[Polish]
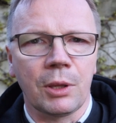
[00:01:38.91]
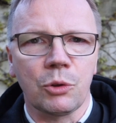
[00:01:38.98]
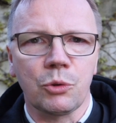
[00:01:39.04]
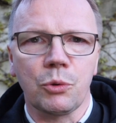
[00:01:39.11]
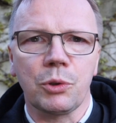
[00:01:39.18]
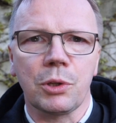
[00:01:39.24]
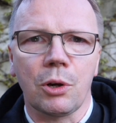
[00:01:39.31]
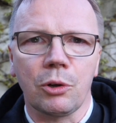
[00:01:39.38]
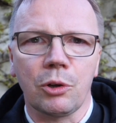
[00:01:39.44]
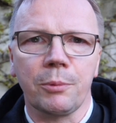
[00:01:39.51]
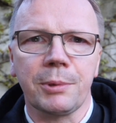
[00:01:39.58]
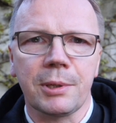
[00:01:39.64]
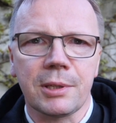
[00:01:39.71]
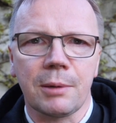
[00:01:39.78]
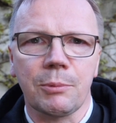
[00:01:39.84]
Czuł się
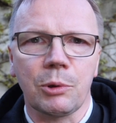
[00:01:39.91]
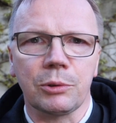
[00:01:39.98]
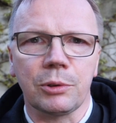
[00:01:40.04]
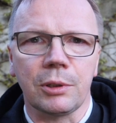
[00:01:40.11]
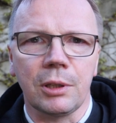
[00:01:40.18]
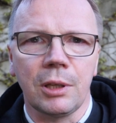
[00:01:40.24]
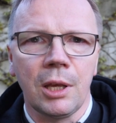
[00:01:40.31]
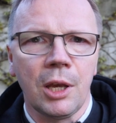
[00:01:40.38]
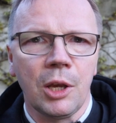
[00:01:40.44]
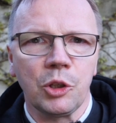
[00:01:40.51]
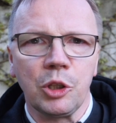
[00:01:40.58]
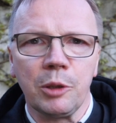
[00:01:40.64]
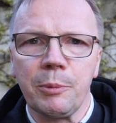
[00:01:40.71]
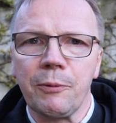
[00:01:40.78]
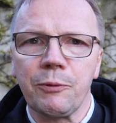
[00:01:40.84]
ogromnie samotny.
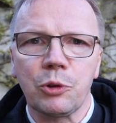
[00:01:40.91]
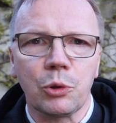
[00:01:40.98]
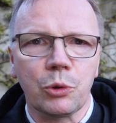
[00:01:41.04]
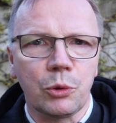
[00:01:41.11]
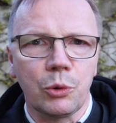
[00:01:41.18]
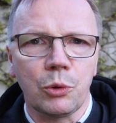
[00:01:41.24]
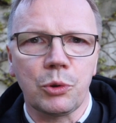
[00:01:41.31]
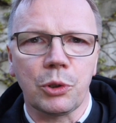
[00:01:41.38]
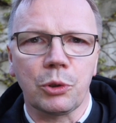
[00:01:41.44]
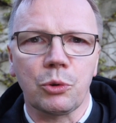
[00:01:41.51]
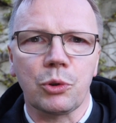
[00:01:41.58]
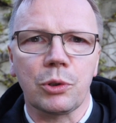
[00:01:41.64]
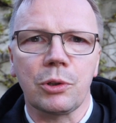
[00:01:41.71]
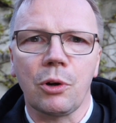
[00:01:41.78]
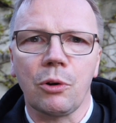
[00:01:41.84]
Niby wśród ludzi,
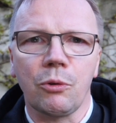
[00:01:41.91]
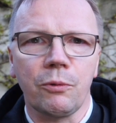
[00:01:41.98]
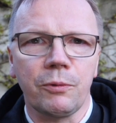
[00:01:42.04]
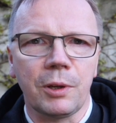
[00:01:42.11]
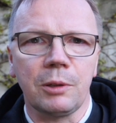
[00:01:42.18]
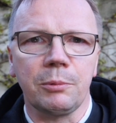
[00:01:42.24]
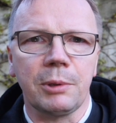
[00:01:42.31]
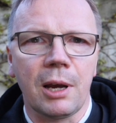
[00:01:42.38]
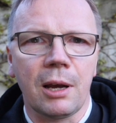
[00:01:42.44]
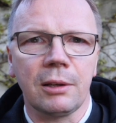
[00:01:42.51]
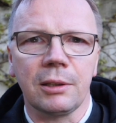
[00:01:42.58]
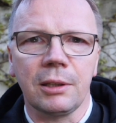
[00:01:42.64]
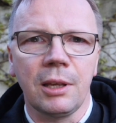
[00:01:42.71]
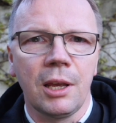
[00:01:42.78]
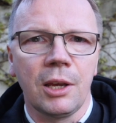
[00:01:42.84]
którzy go
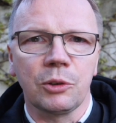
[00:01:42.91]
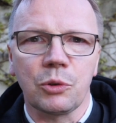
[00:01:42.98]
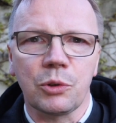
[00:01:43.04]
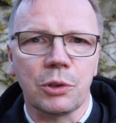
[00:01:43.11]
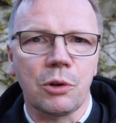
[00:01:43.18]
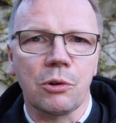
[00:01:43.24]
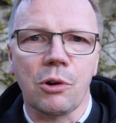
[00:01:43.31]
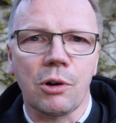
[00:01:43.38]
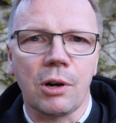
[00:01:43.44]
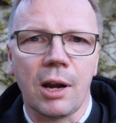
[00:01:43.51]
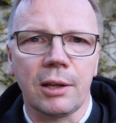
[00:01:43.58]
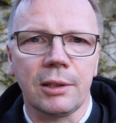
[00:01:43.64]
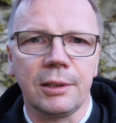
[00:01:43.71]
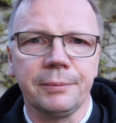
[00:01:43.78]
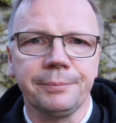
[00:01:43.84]
uwielbiali, którzy go
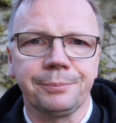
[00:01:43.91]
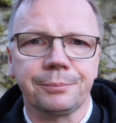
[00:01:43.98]
kochali,